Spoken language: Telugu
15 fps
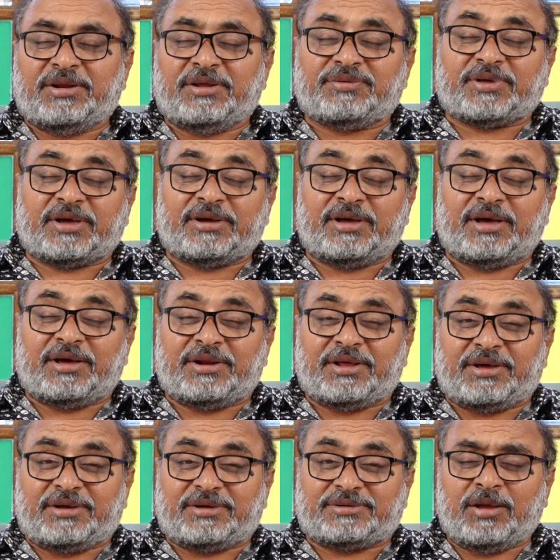
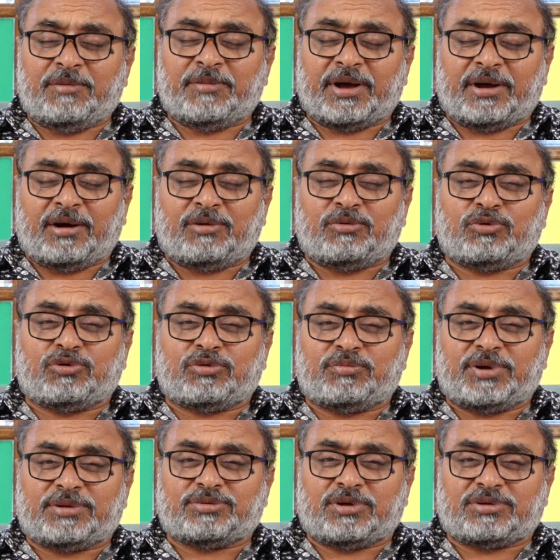నిజంగానే మెగా
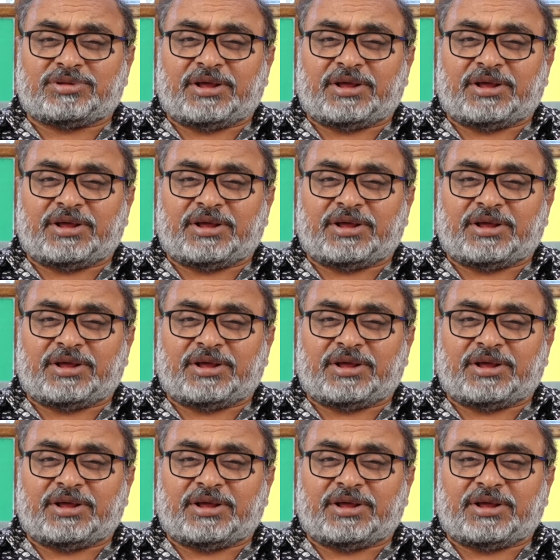కుటుంబంతో